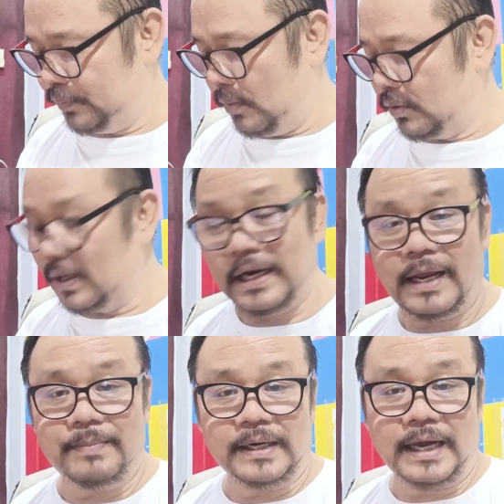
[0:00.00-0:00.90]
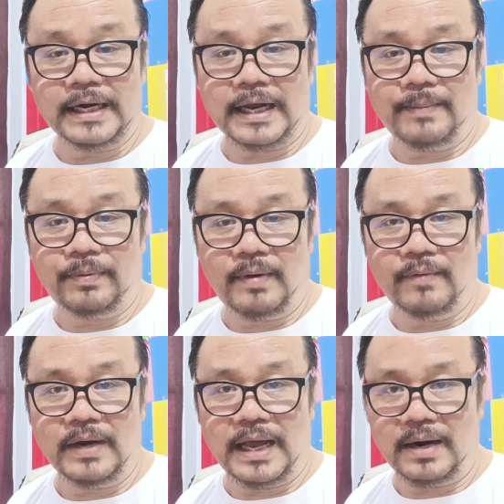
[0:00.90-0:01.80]
ผมก็เครียดเหมือนกันนะครับ เพราะว่า
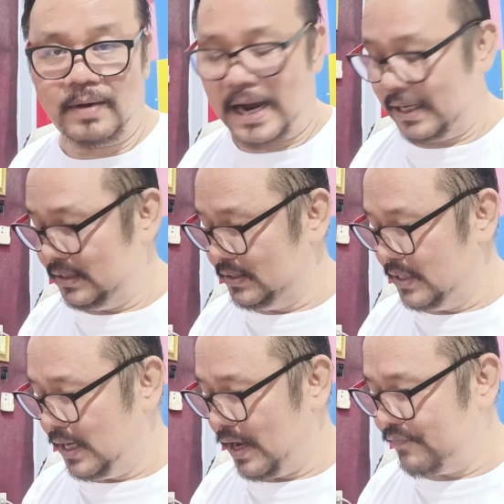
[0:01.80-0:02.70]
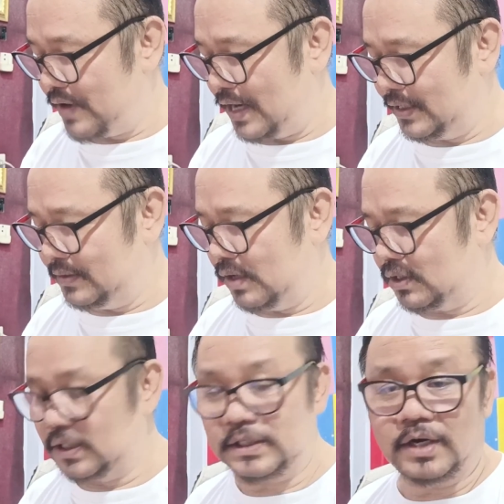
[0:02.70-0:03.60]
เวลาเราอ่านหนังสือให้ใครฟัง เรา
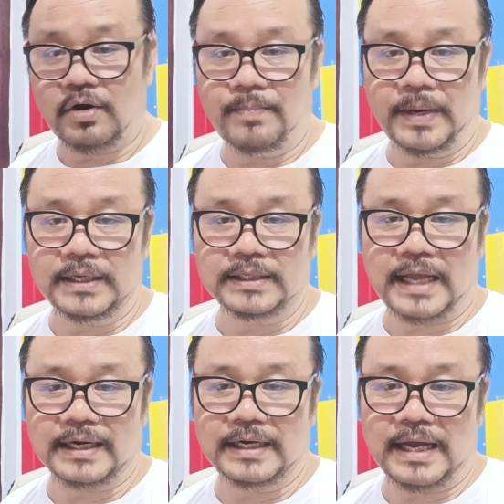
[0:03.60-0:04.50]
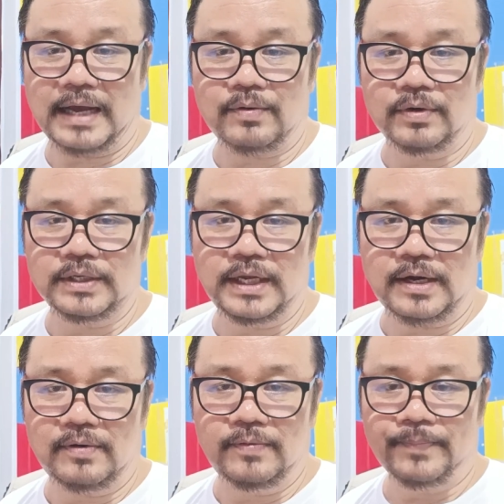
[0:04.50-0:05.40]
ก็จะเจอคอมเมนต์ต่างๆนานาคนที่
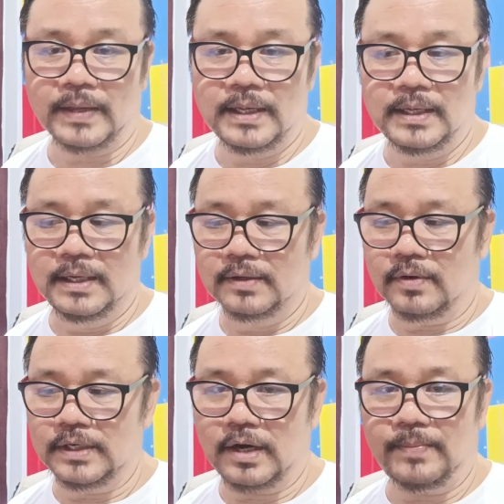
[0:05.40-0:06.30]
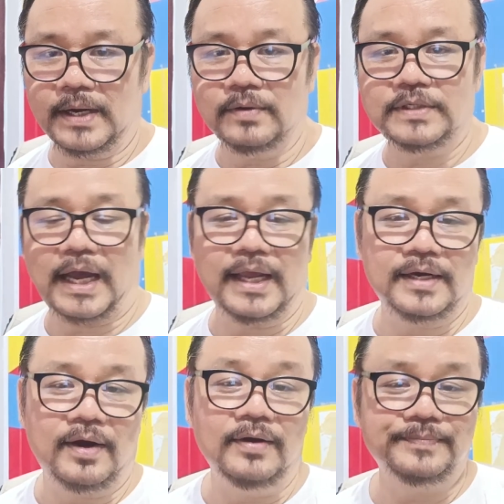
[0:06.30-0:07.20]
เขาคนที่เขาไม่เข้าใจ
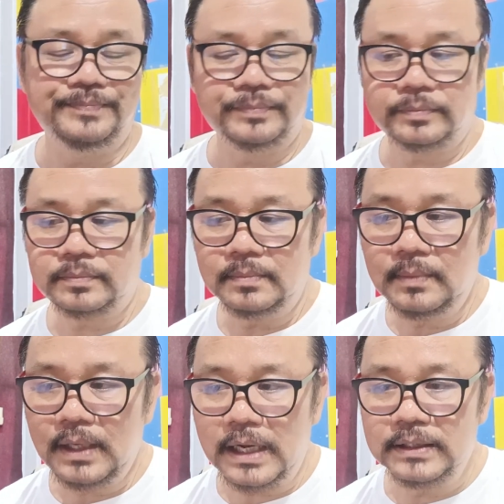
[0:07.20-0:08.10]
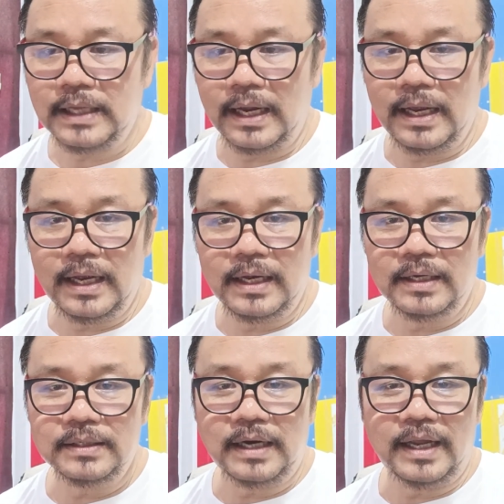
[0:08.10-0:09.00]
เนาะ แต่
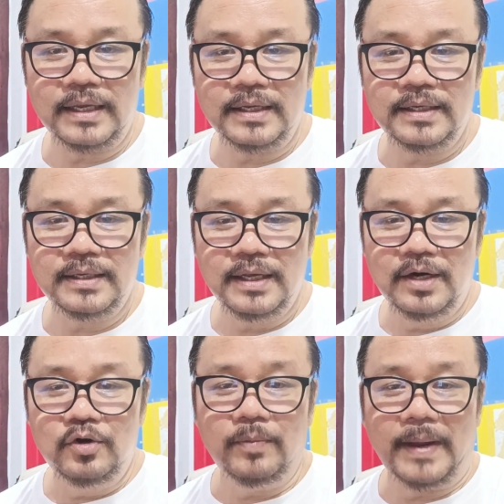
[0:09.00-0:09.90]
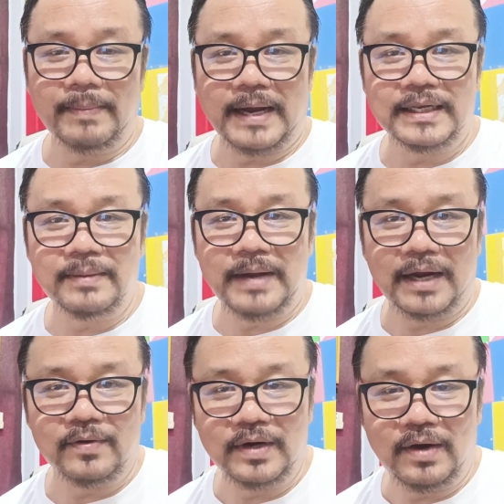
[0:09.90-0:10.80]
ในรูปแบบการทำงา
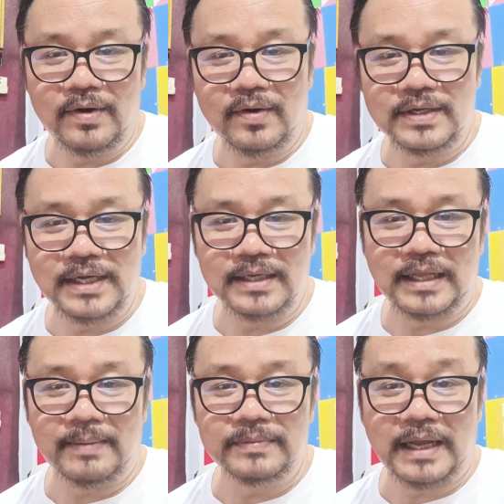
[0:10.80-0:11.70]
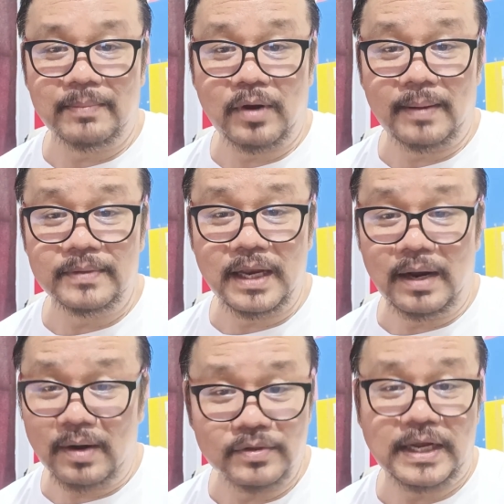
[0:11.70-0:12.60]
นของเราเราก็จะทำตามความที่
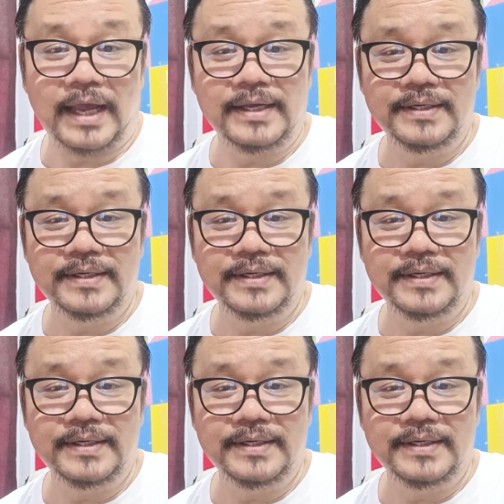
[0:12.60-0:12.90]
เราเข้าใจ